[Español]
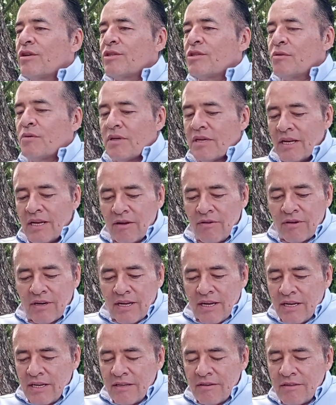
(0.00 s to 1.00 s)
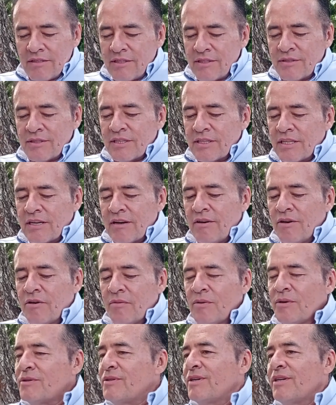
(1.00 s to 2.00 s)
Dentro de su vida laboral he visto que
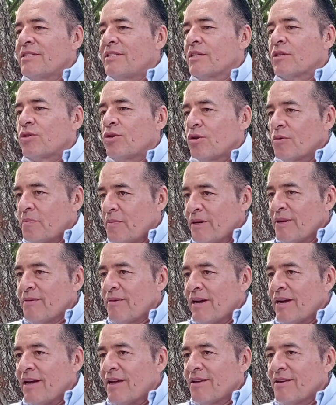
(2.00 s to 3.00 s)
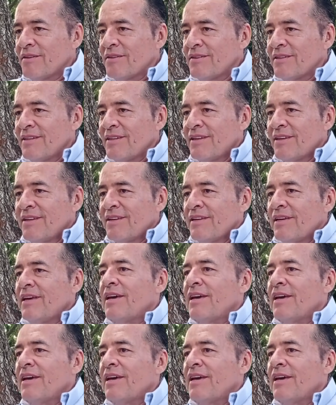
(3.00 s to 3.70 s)
usted trabajó mucho en el sector privado.